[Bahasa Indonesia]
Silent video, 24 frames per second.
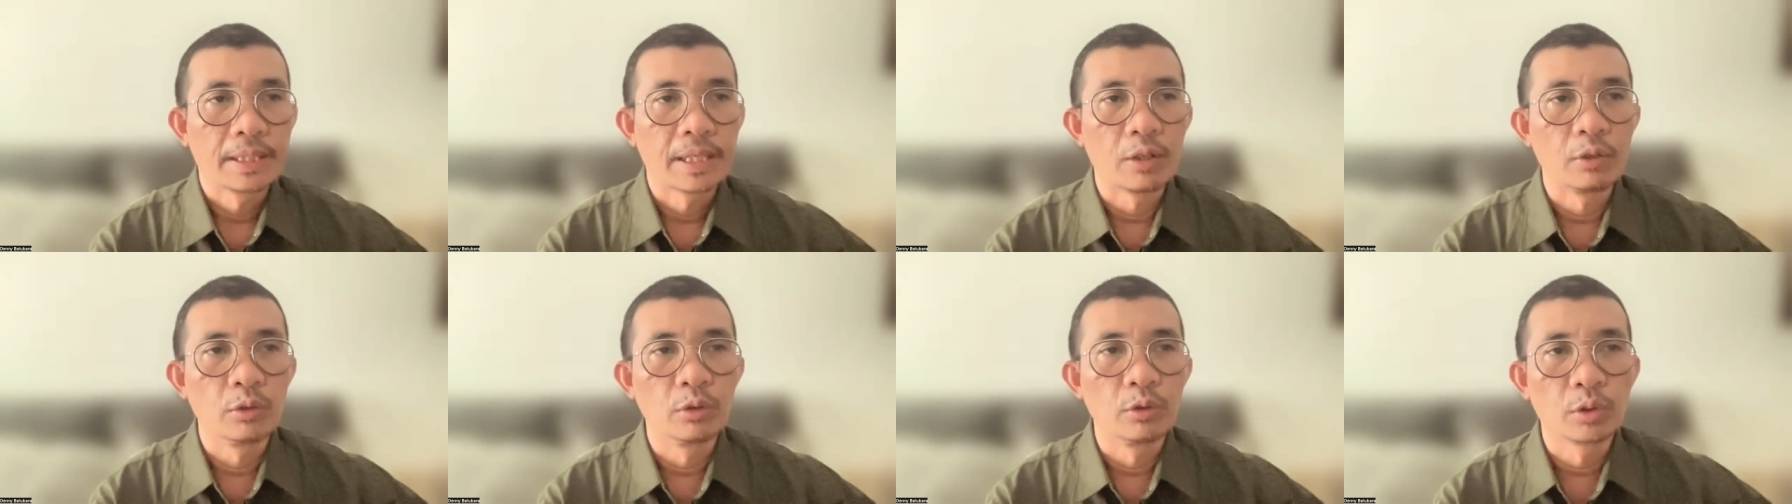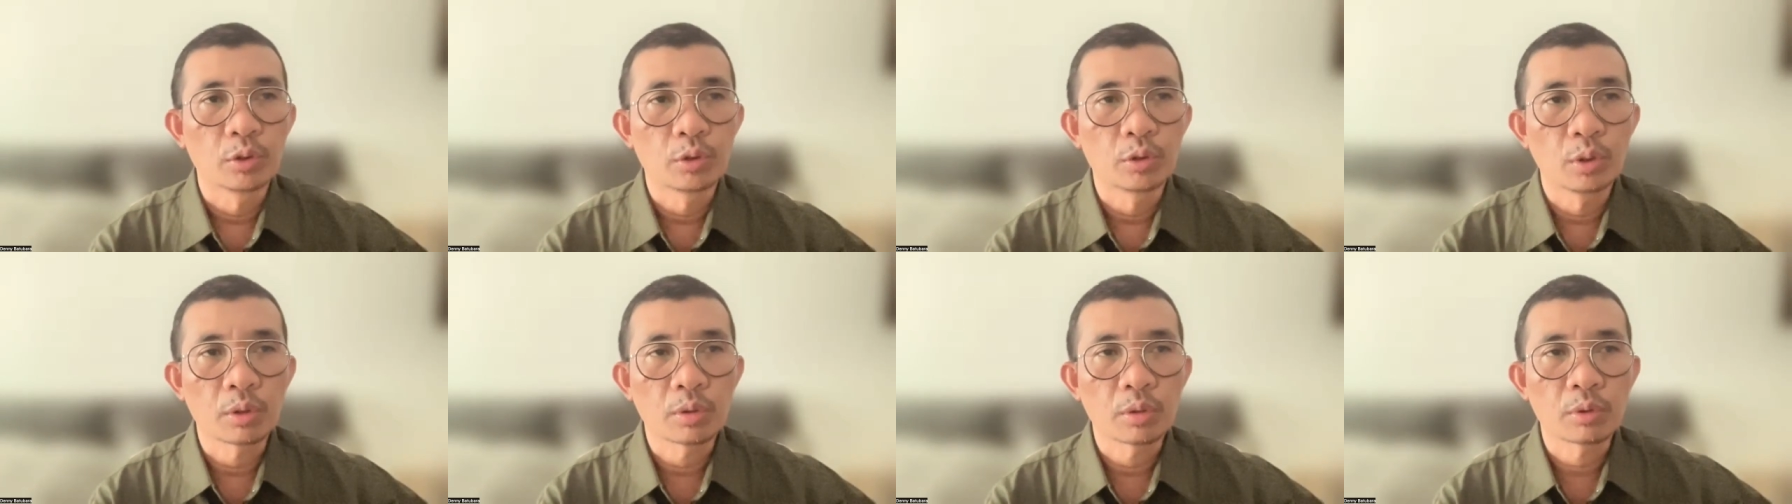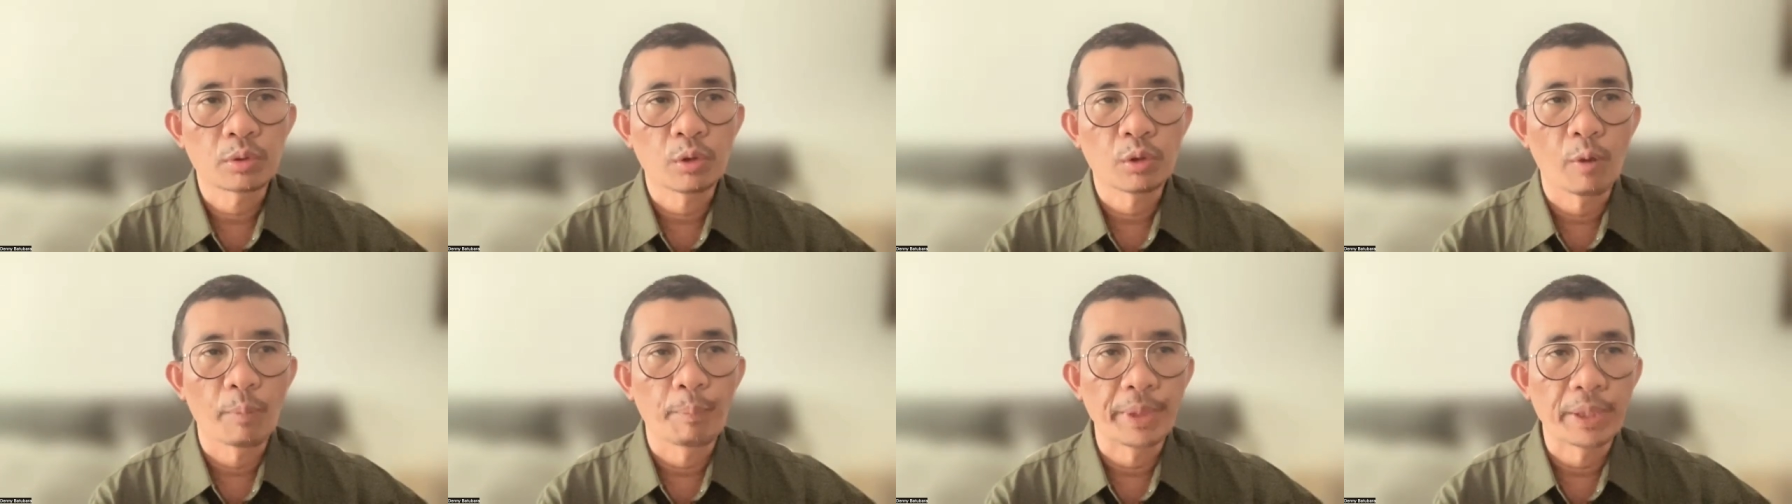Nah,
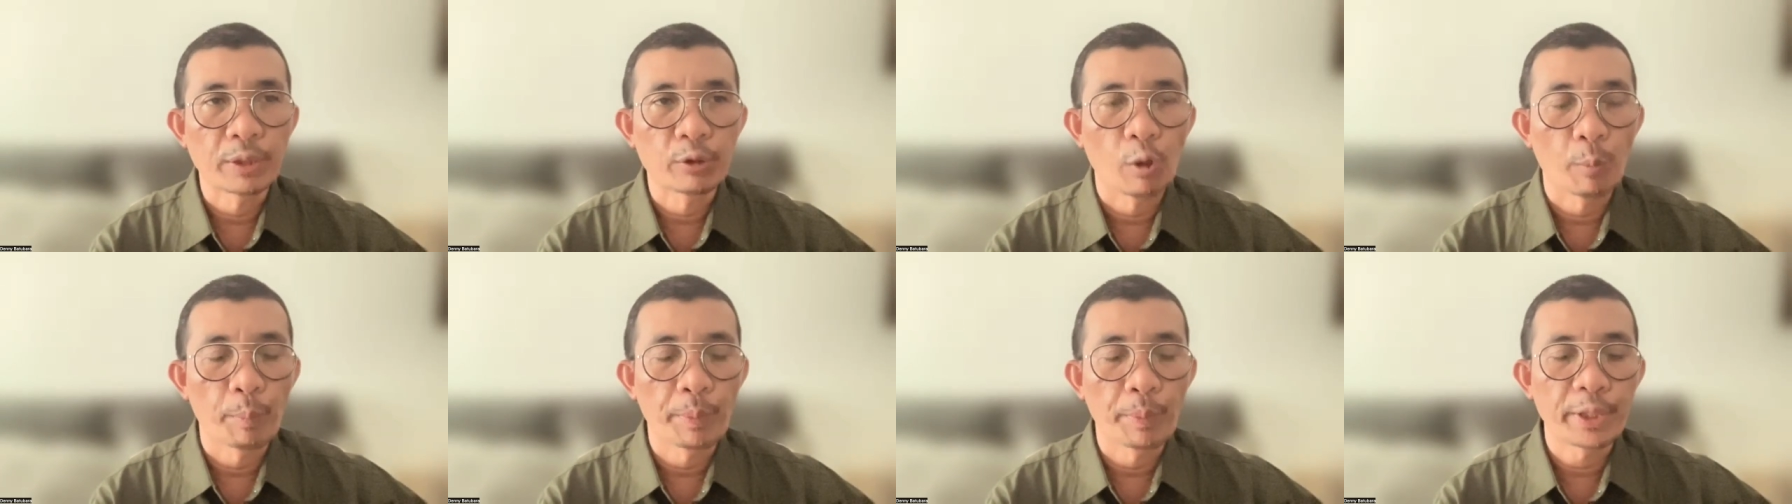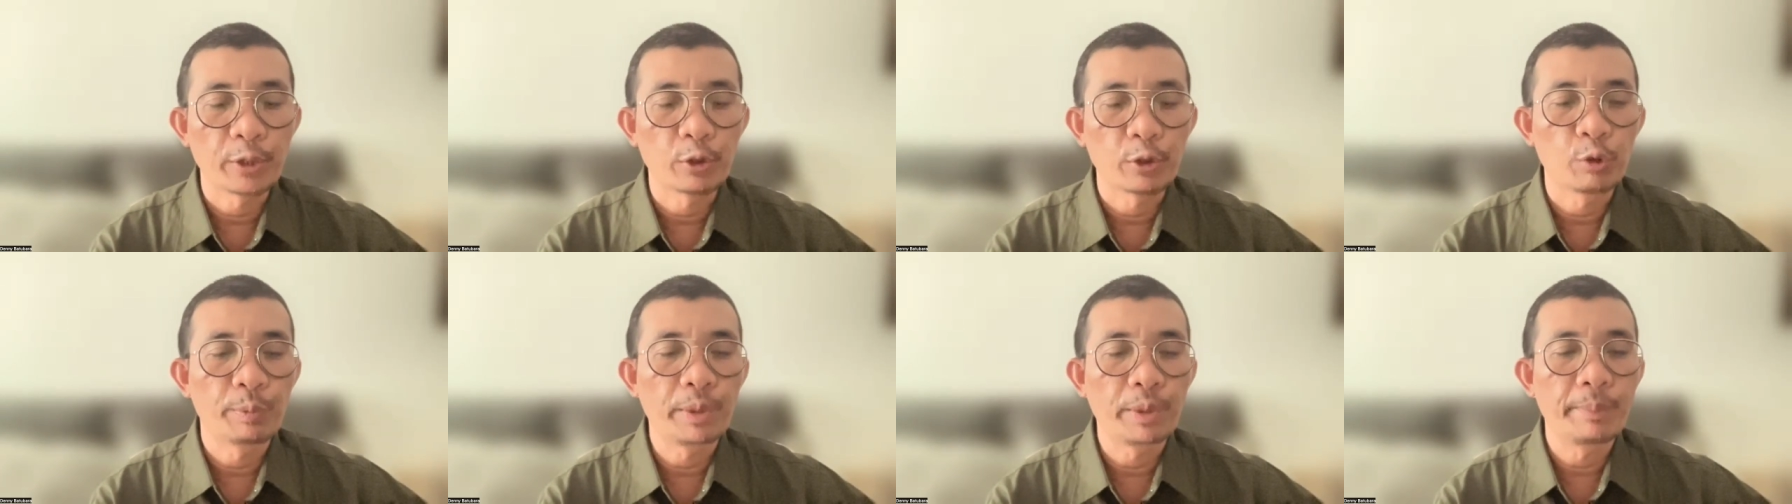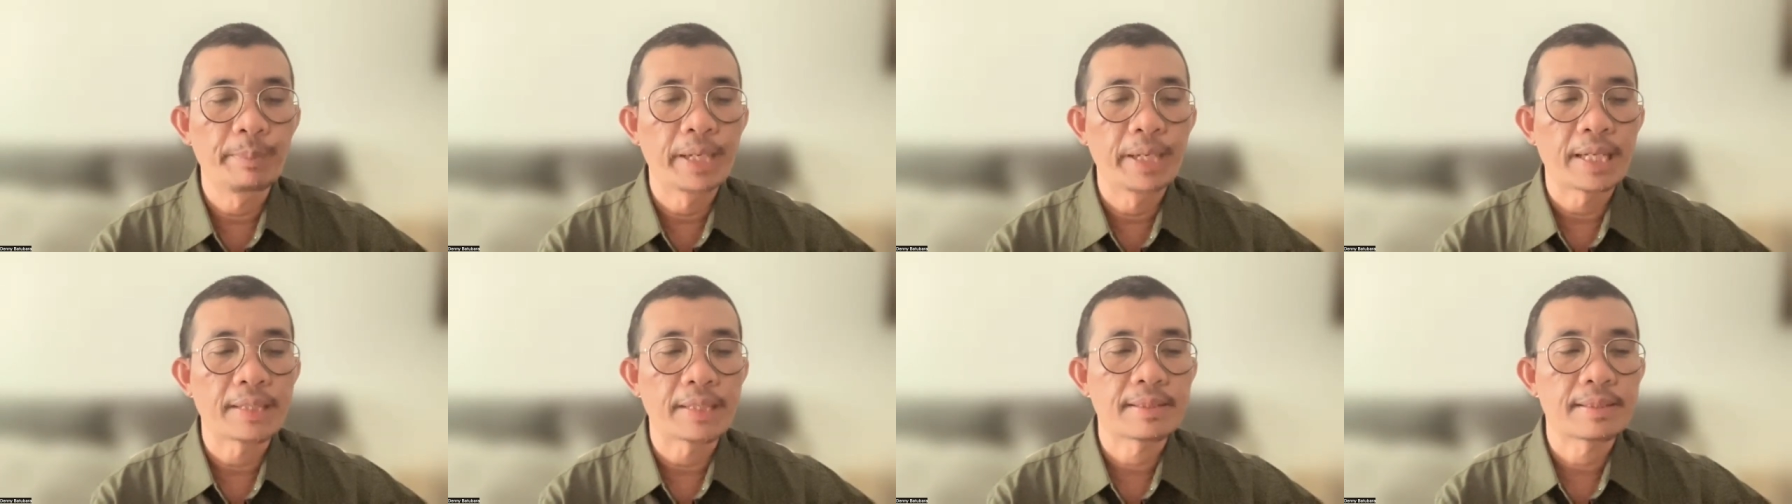untuk topik-topik itu
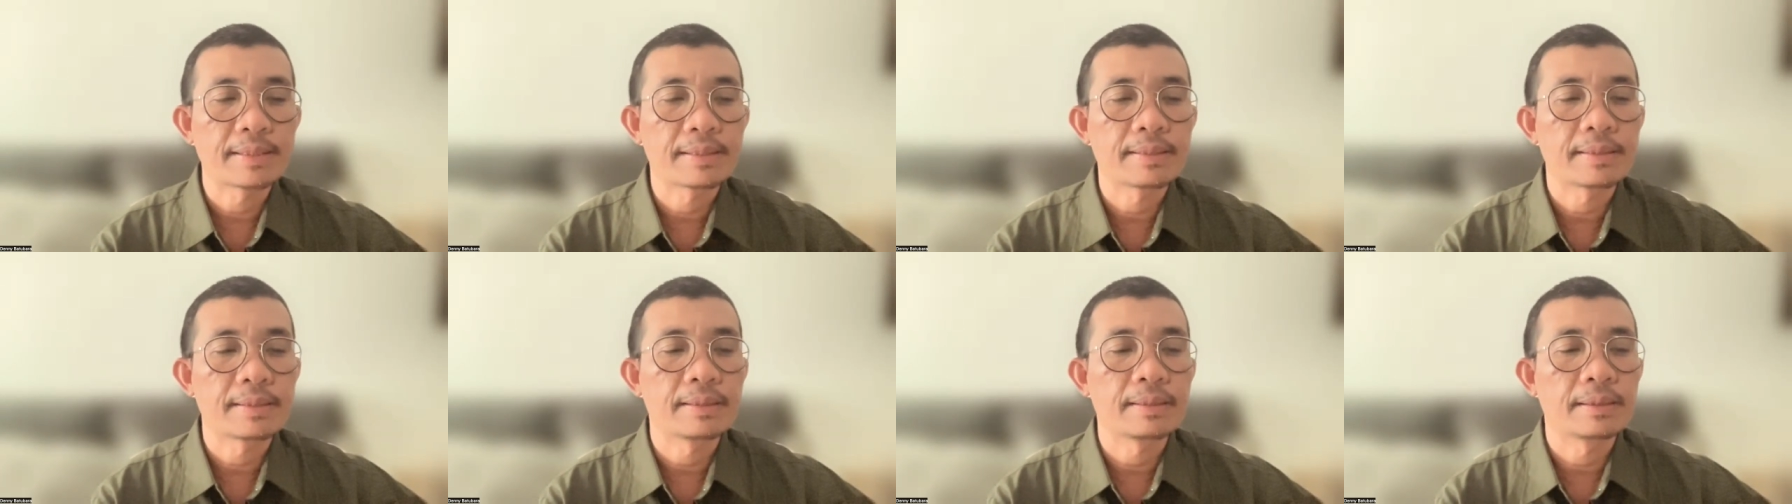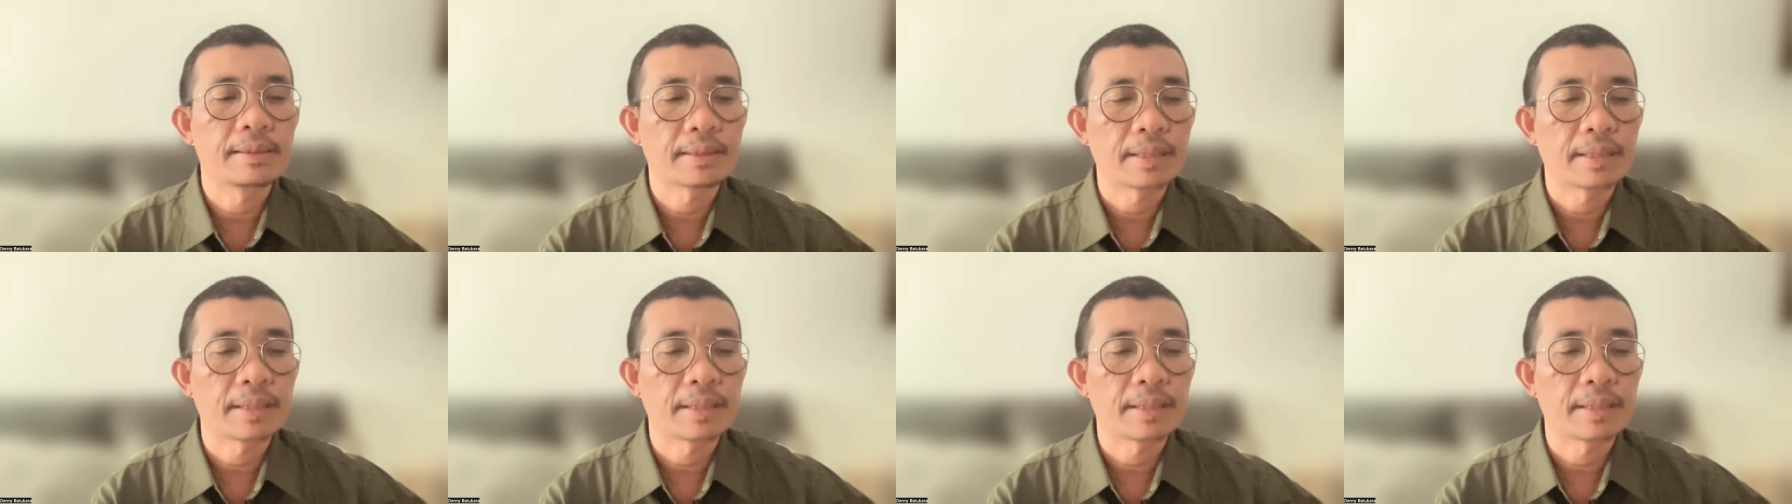bebas.